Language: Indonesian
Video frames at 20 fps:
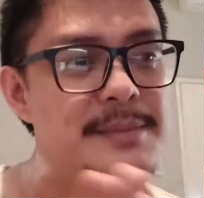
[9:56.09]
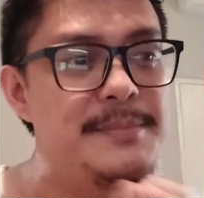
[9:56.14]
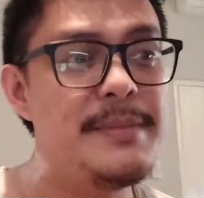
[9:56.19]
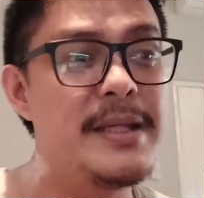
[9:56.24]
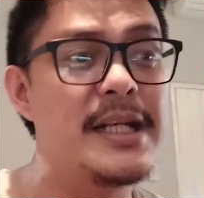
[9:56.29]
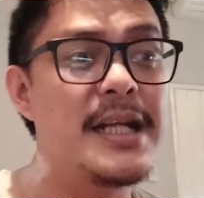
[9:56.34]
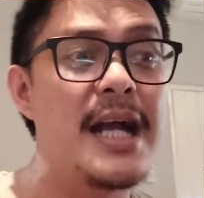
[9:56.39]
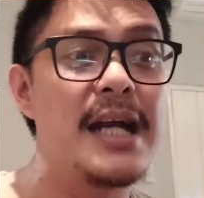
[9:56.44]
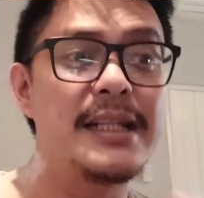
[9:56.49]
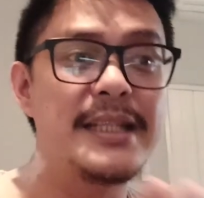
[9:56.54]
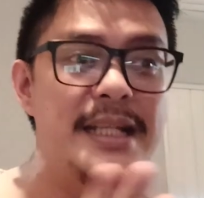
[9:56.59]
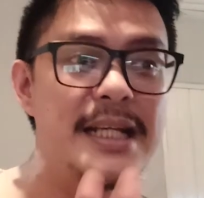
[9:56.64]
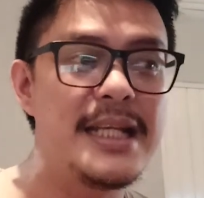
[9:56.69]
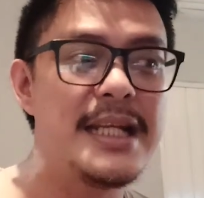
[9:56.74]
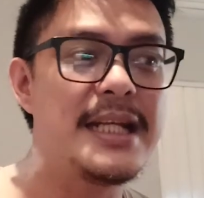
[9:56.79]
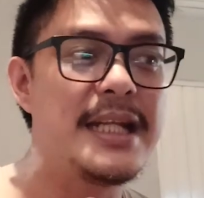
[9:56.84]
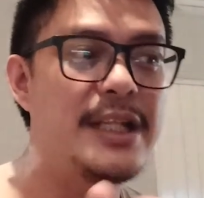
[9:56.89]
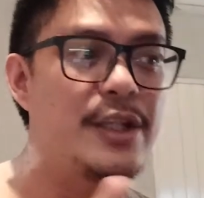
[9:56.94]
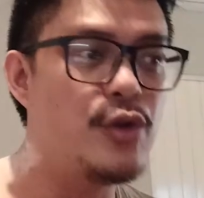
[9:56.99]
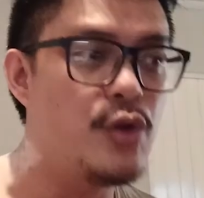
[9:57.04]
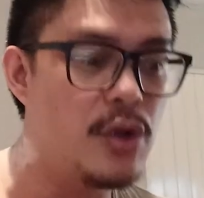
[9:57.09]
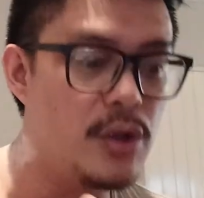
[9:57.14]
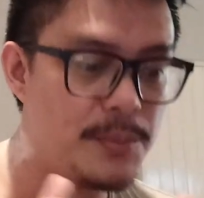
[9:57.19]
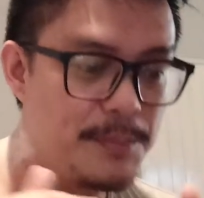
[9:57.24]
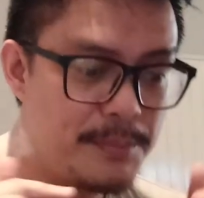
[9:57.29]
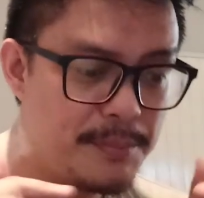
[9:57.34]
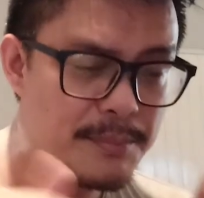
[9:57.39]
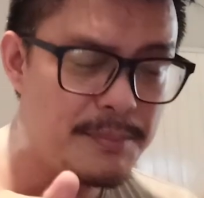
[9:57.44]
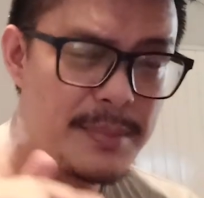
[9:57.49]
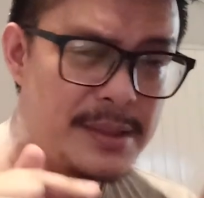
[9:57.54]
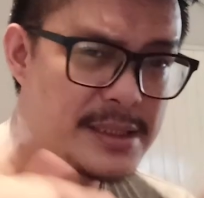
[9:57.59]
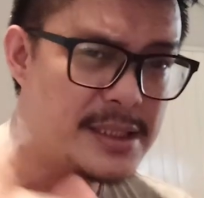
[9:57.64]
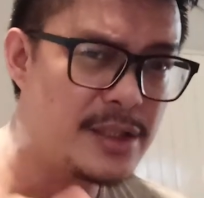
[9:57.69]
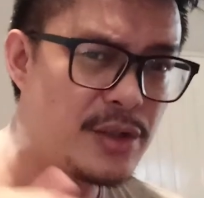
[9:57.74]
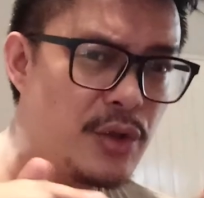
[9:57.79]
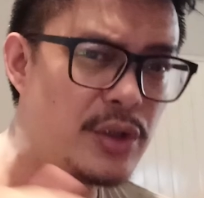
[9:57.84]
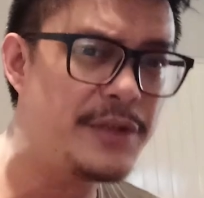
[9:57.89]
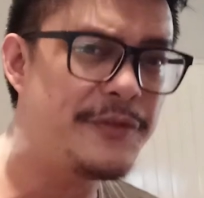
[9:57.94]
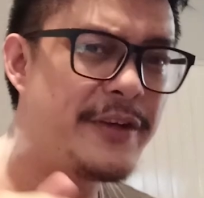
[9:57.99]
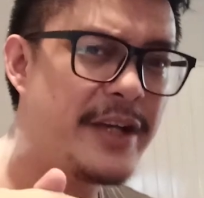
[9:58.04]
biar gak ketinggalan nanti gue pasang
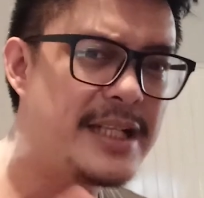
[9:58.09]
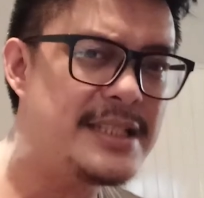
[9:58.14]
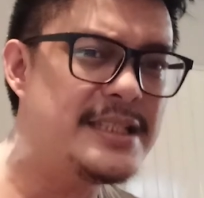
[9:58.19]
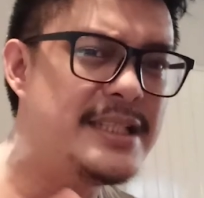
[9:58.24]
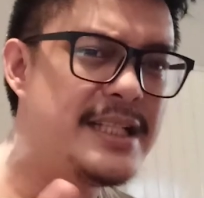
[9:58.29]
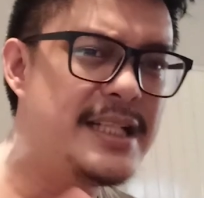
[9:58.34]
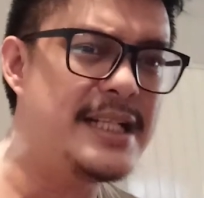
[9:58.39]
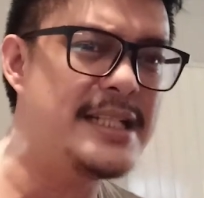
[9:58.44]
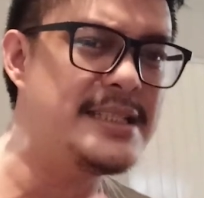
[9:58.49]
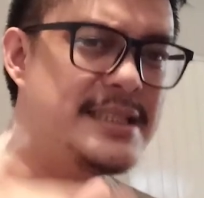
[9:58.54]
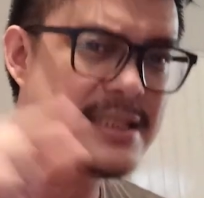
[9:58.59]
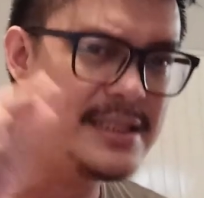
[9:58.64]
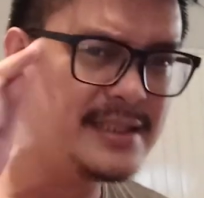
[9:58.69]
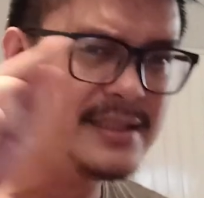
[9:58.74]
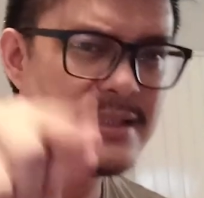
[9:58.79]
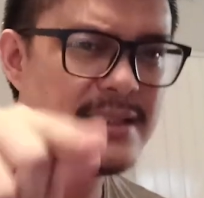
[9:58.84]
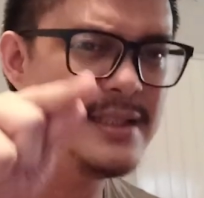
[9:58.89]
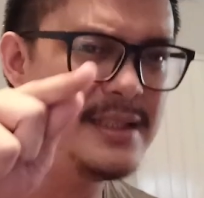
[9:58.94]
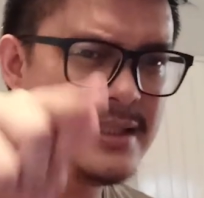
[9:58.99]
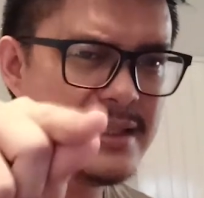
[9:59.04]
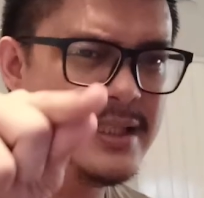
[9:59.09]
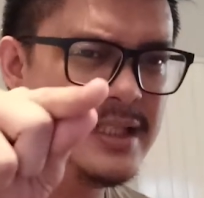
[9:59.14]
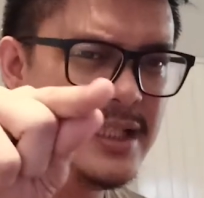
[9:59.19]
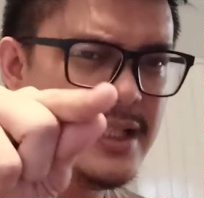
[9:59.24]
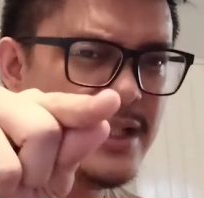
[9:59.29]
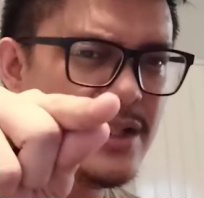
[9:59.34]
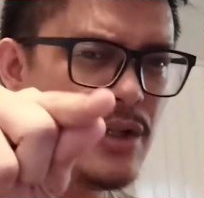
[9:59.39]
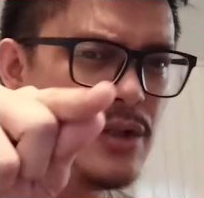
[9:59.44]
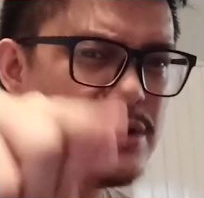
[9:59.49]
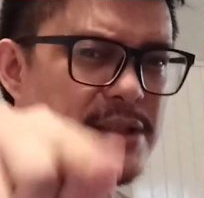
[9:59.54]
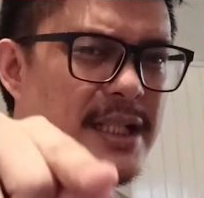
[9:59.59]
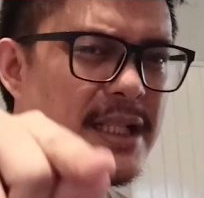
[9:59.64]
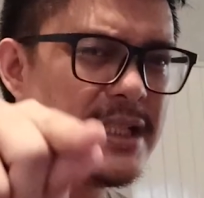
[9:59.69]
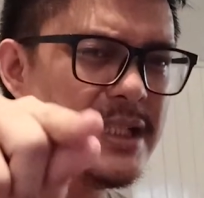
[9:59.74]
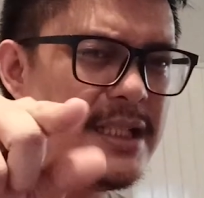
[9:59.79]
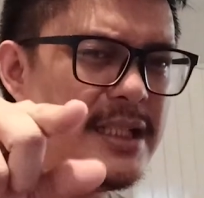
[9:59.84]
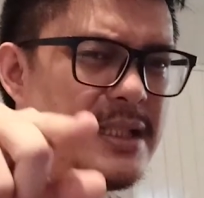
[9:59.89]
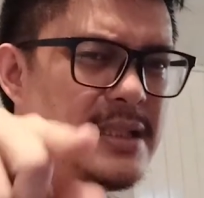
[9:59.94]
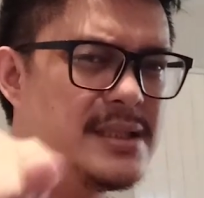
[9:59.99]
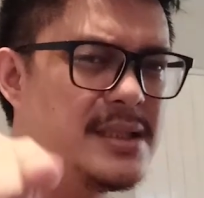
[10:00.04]
notifikasinya guys di lonceng
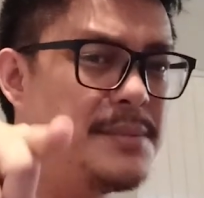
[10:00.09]
di